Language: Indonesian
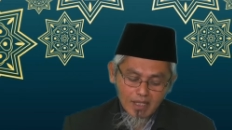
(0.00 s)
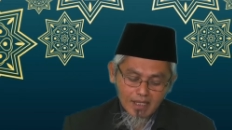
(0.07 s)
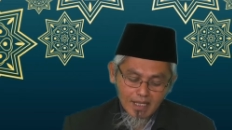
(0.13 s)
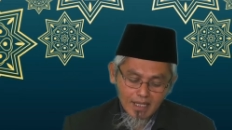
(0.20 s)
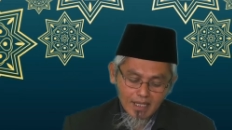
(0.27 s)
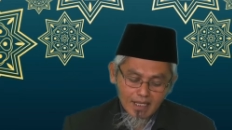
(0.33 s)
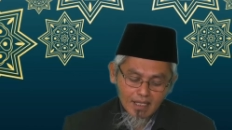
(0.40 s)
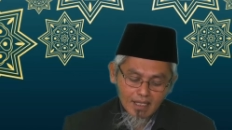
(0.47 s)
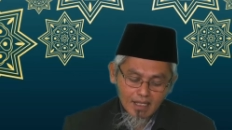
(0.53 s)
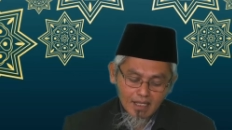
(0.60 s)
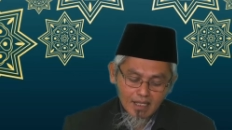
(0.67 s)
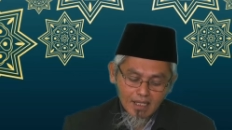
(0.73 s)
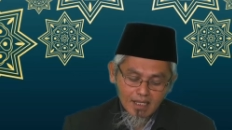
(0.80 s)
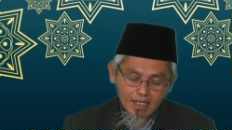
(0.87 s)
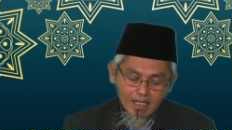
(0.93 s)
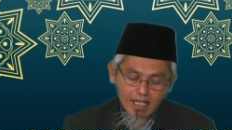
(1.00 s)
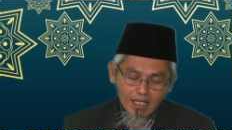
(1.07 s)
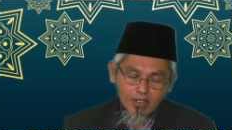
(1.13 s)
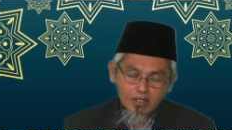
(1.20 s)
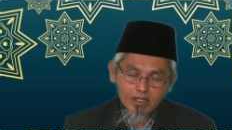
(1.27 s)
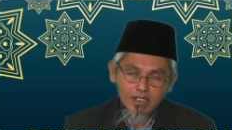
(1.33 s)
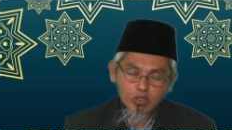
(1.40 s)
suara
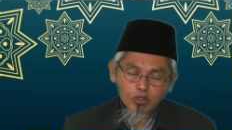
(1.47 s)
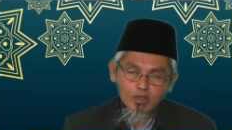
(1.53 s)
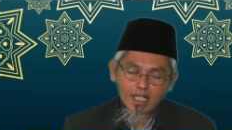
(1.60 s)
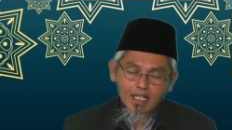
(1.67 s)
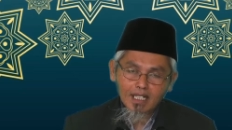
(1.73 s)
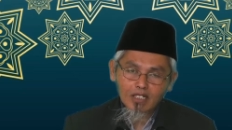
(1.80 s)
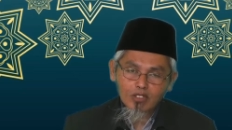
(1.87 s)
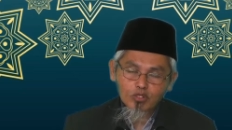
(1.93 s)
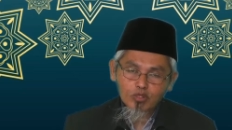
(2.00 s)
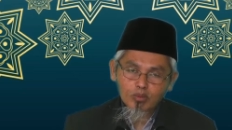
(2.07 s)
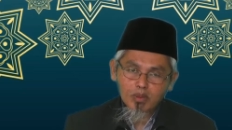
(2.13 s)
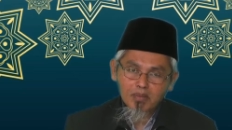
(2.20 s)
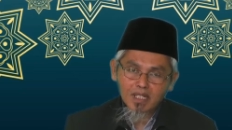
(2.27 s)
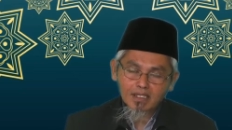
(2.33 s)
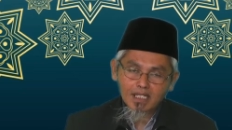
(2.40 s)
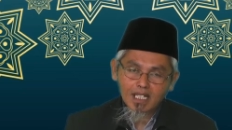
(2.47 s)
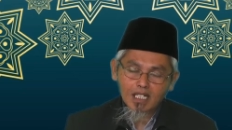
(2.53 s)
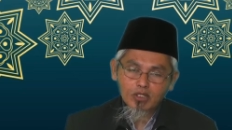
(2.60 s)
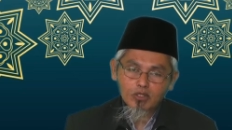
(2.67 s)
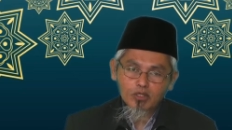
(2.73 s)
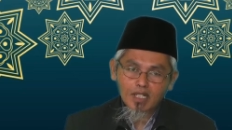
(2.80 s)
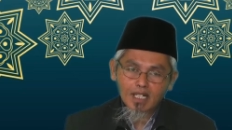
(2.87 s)
kalau digunakan untuk membaca
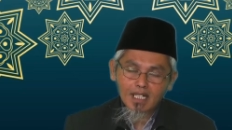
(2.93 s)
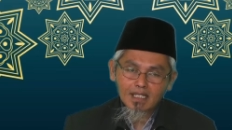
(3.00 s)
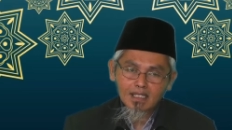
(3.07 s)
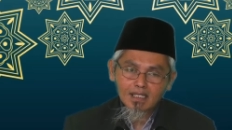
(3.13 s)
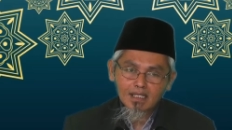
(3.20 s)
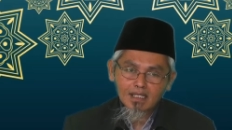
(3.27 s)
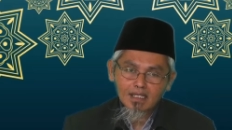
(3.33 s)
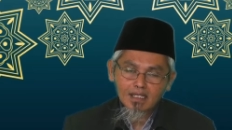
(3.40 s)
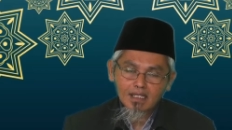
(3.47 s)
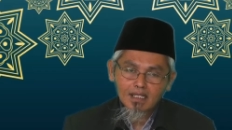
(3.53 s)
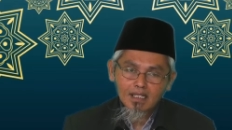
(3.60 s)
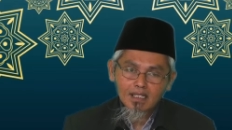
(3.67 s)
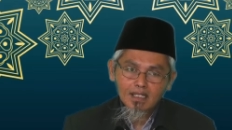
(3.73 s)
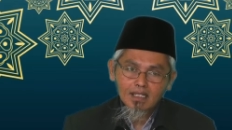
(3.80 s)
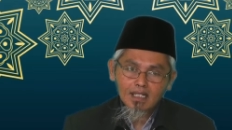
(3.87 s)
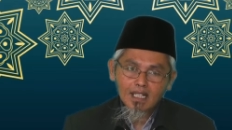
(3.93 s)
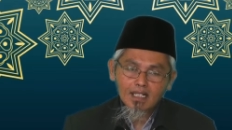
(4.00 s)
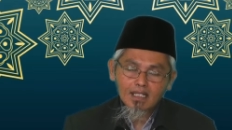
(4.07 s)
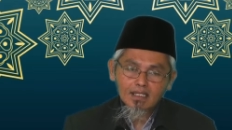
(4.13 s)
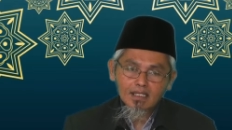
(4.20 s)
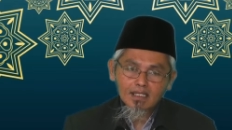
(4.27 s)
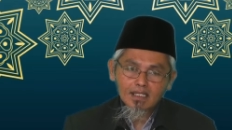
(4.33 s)
Al-Qur'an
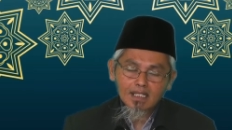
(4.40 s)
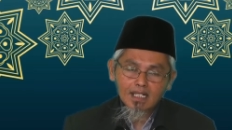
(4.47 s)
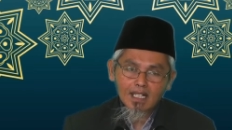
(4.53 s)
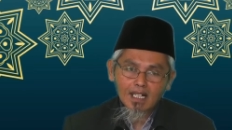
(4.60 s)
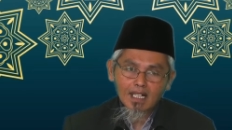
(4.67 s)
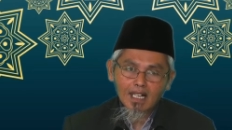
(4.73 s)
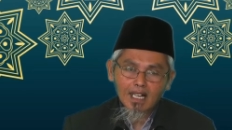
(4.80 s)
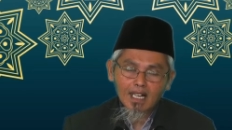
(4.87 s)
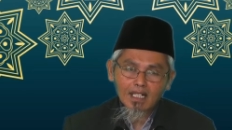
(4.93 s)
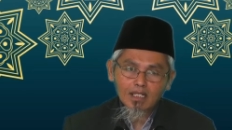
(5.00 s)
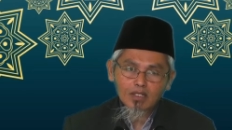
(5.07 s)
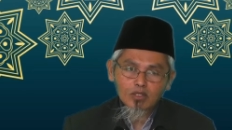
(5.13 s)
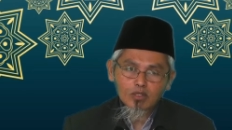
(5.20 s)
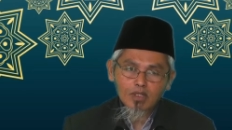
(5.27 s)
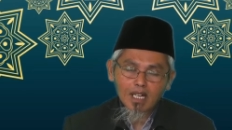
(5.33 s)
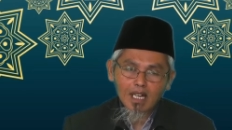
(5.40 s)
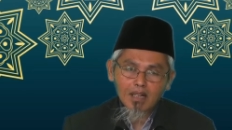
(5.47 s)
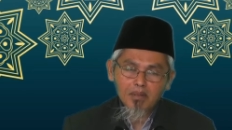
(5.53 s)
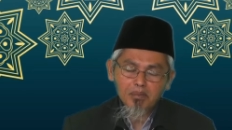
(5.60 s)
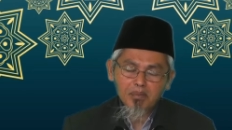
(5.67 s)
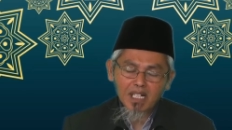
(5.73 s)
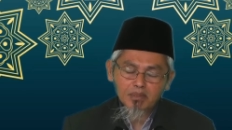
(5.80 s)
ya, ketika Al-Quran
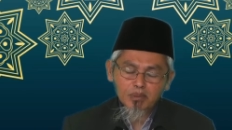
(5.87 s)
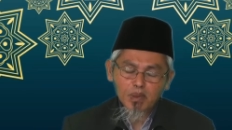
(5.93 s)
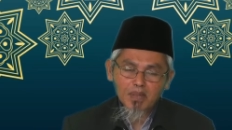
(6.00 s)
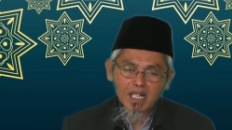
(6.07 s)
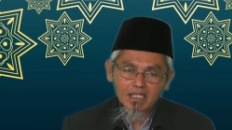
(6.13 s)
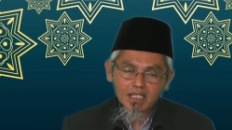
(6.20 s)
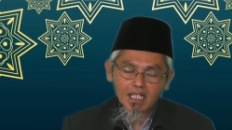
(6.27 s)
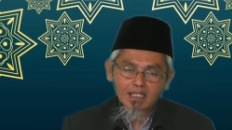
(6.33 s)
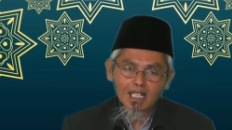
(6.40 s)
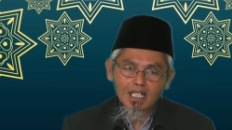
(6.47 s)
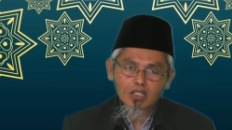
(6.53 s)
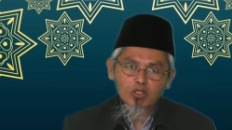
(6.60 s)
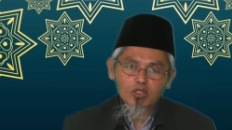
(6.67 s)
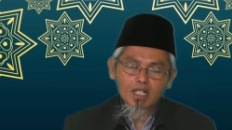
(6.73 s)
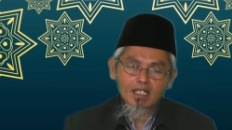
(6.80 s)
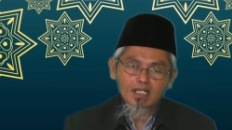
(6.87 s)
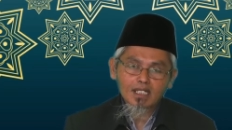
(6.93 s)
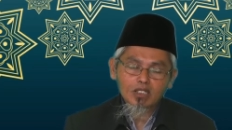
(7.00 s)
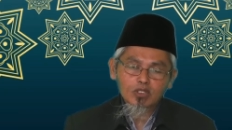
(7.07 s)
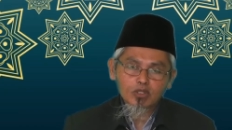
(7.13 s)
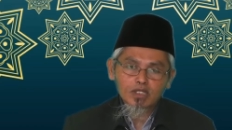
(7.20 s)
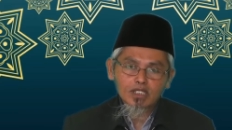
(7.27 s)
ah, pembacaan Al-Quran
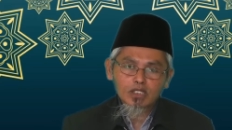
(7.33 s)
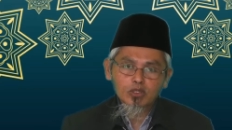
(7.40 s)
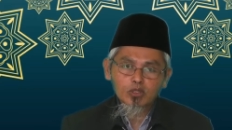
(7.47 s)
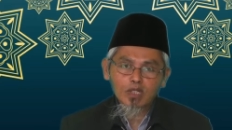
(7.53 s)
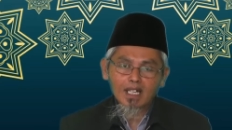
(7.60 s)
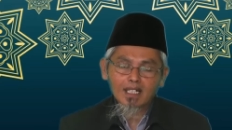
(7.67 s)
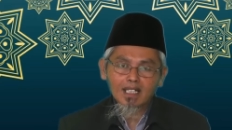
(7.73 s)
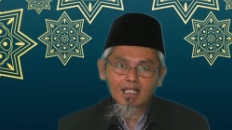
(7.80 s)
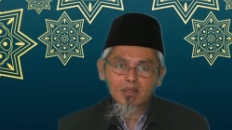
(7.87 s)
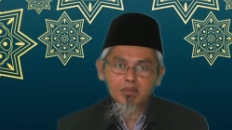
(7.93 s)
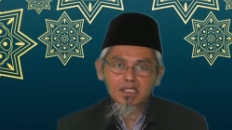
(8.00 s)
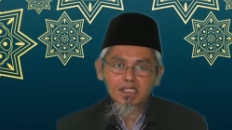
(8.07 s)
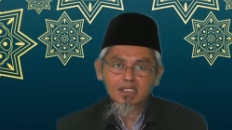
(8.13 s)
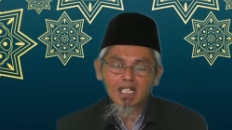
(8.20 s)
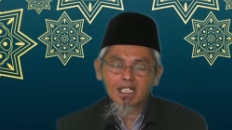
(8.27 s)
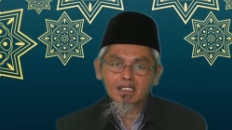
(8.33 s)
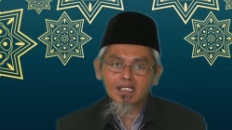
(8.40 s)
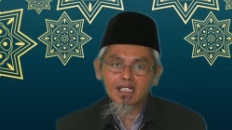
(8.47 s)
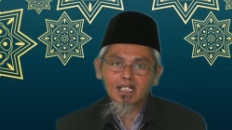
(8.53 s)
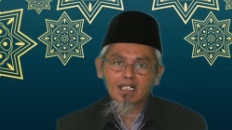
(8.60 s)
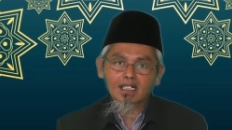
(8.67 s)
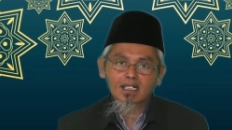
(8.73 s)
itu digunakan
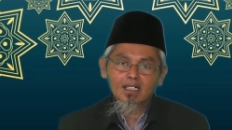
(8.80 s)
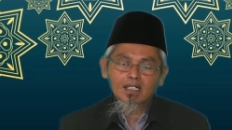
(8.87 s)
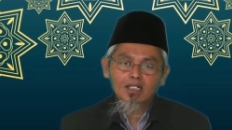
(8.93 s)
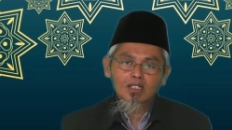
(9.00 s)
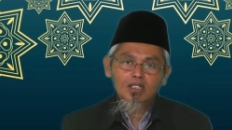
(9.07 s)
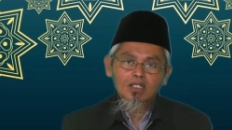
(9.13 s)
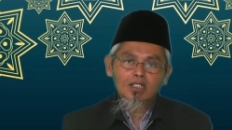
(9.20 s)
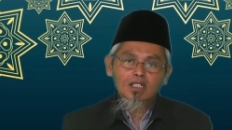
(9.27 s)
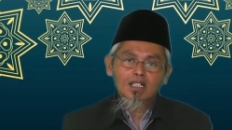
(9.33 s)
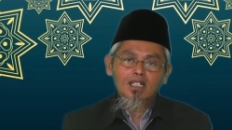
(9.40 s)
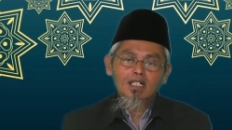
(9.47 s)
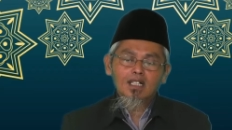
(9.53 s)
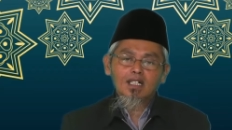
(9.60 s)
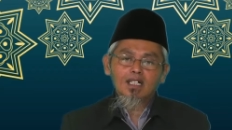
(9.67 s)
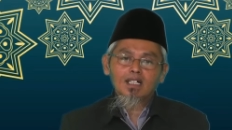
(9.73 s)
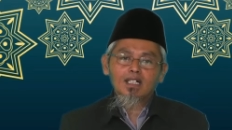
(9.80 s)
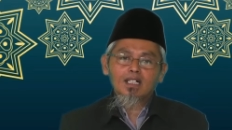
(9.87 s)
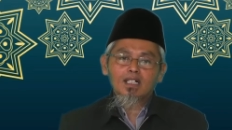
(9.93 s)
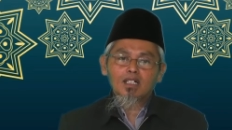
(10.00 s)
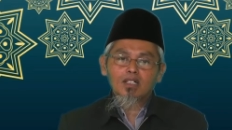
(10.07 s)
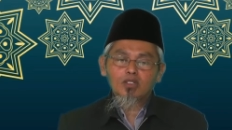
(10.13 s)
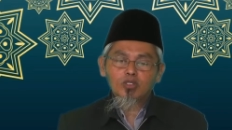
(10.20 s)
misalnya
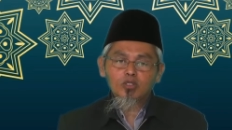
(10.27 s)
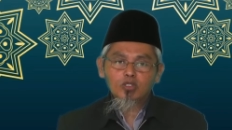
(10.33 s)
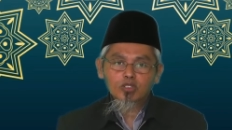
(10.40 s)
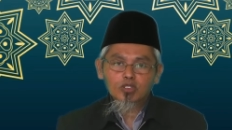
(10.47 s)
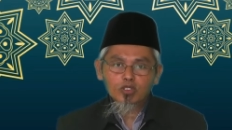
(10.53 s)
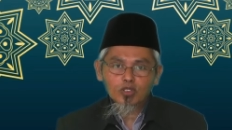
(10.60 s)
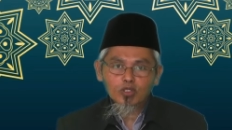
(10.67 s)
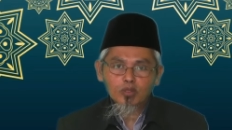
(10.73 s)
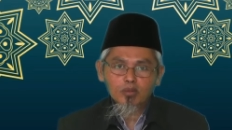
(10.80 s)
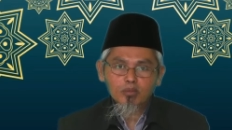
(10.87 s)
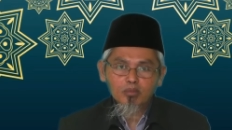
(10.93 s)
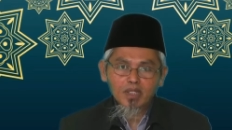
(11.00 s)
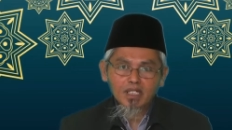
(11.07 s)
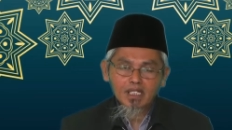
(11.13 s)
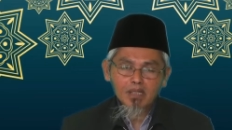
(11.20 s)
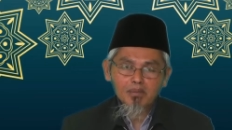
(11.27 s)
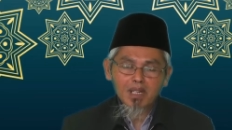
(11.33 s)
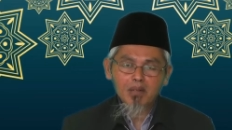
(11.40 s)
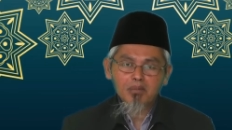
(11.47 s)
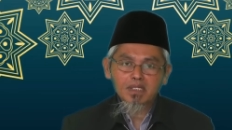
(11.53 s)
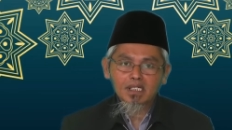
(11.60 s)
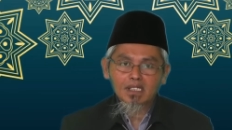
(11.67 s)
eh, untuk
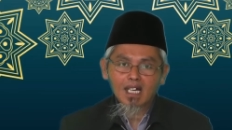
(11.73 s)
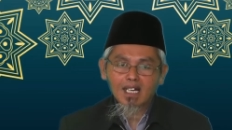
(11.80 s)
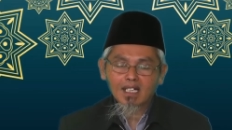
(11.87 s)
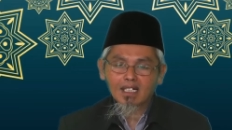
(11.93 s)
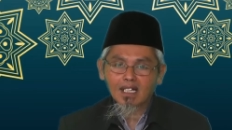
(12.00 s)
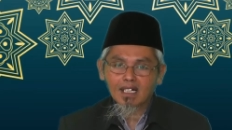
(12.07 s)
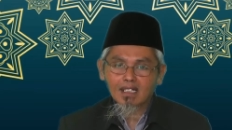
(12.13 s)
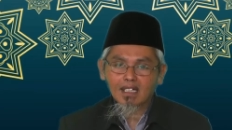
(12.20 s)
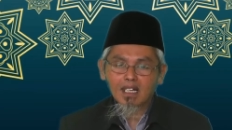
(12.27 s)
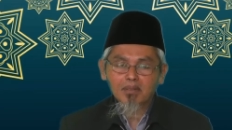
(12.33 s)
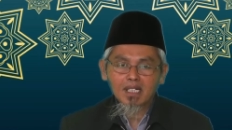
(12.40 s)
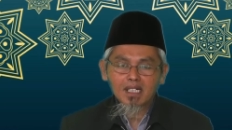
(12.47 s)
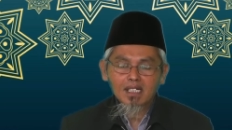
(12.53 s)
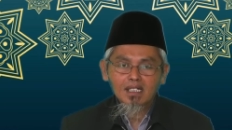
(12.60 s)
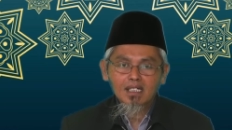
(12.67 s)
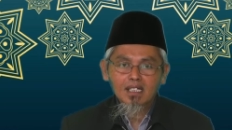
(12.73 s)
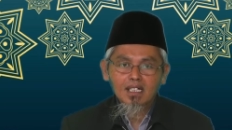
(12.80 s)
mengimami agar apa